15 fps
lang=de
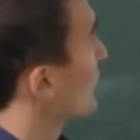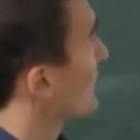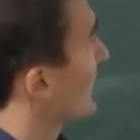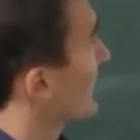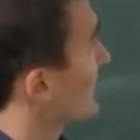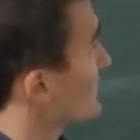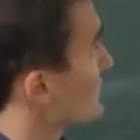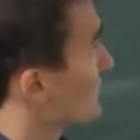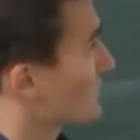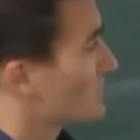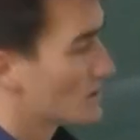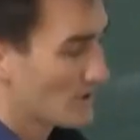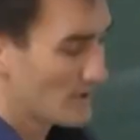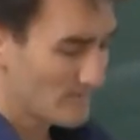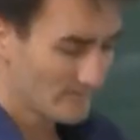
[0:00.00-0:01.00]
und da hat er schon
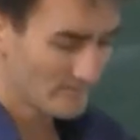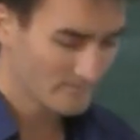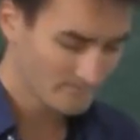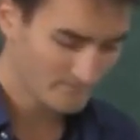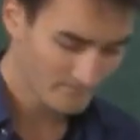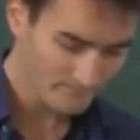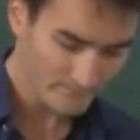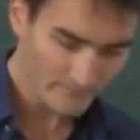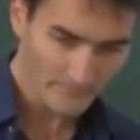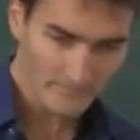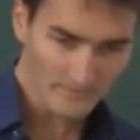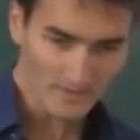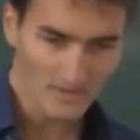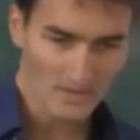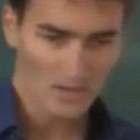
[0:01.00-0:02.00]
geschrieben,
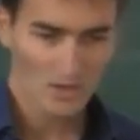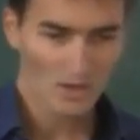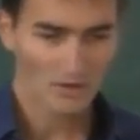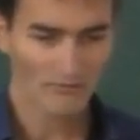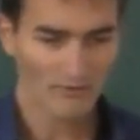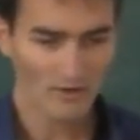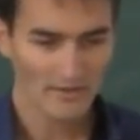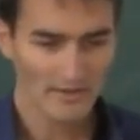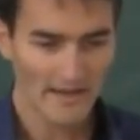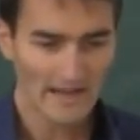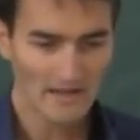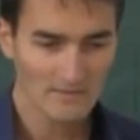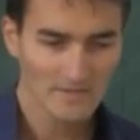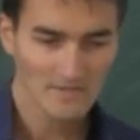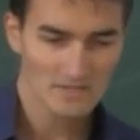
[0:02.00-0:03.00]
Of all the
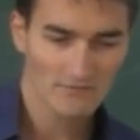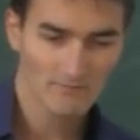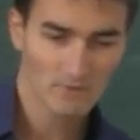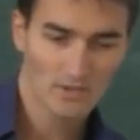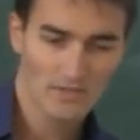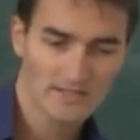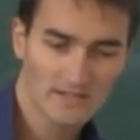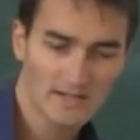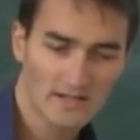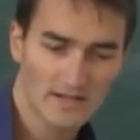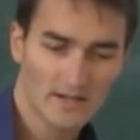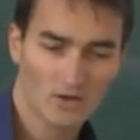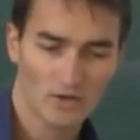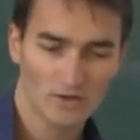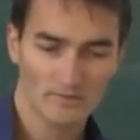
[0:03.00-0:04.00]
elements of political
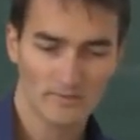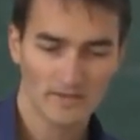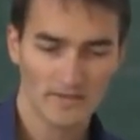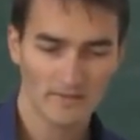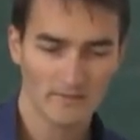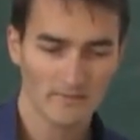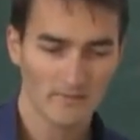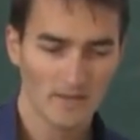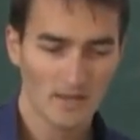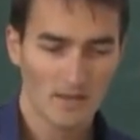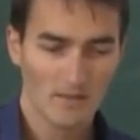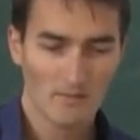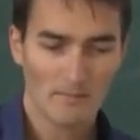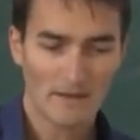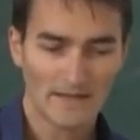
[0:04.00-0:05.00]
economy,
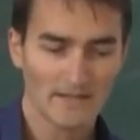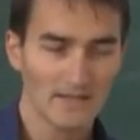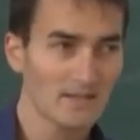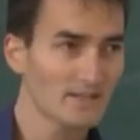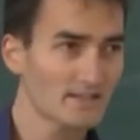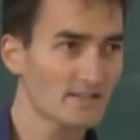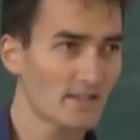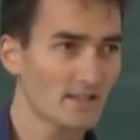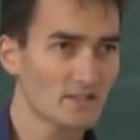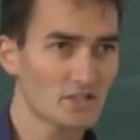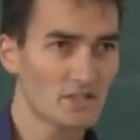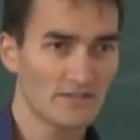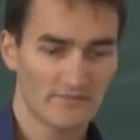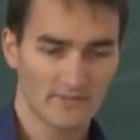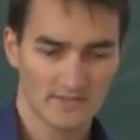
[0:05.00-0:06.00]
money is the
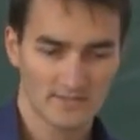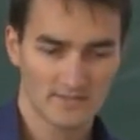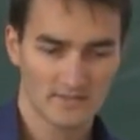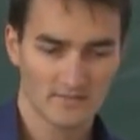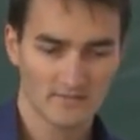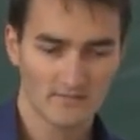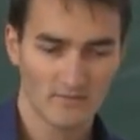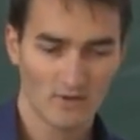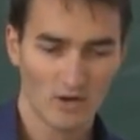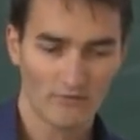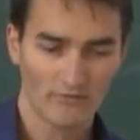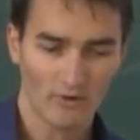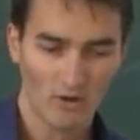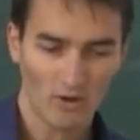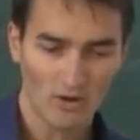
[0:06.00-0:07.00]
chiefest.
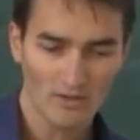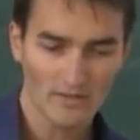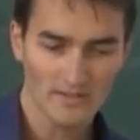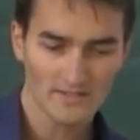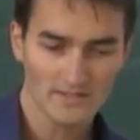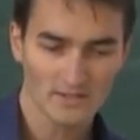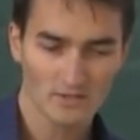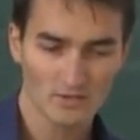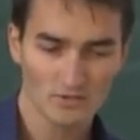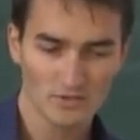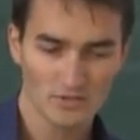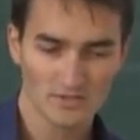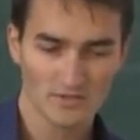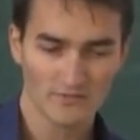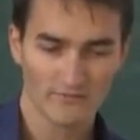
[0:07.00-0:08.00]
Of all the
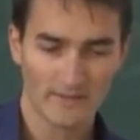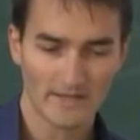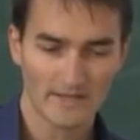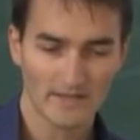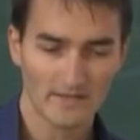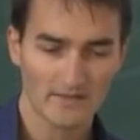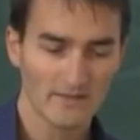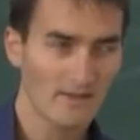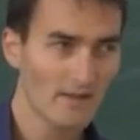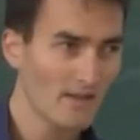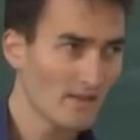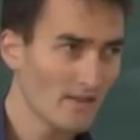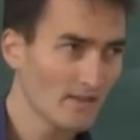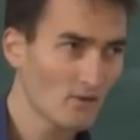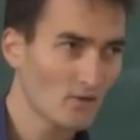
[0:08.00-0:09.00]
institutions of money,
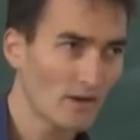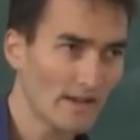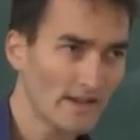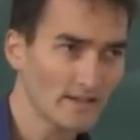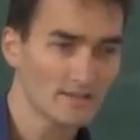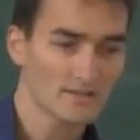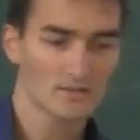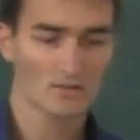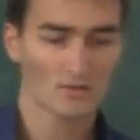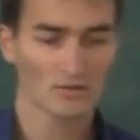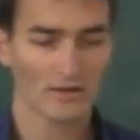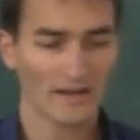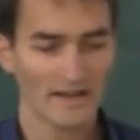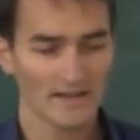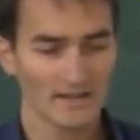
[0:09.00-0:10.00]
the right to
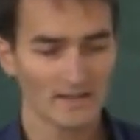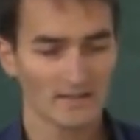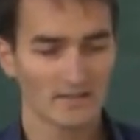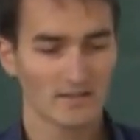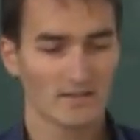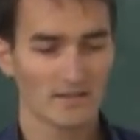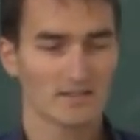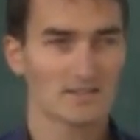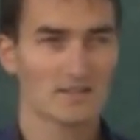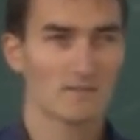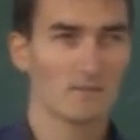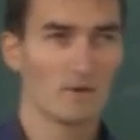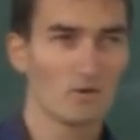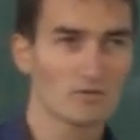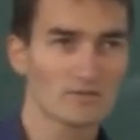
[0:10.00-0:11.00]
create it is the
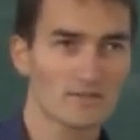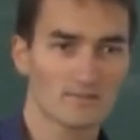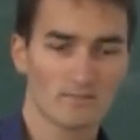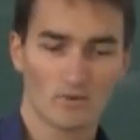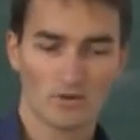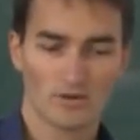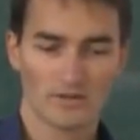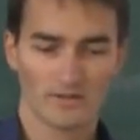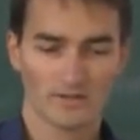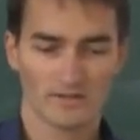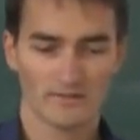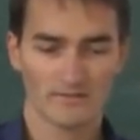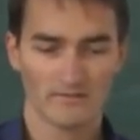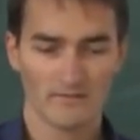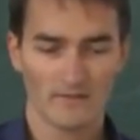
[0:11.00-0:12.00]
most important.